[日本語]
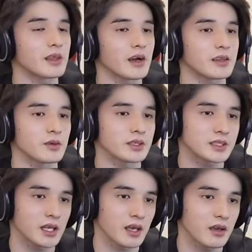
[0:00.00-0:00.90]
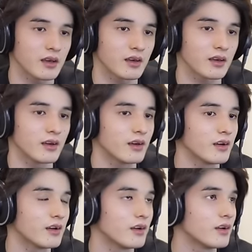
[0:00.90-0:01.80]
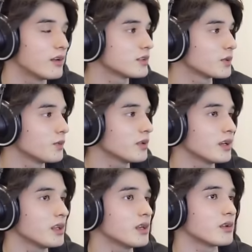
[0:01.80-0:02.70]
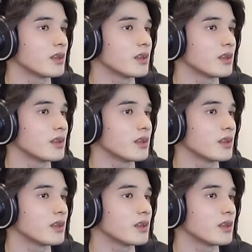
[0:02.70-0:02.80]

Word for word: て帰ってください。尊敬できる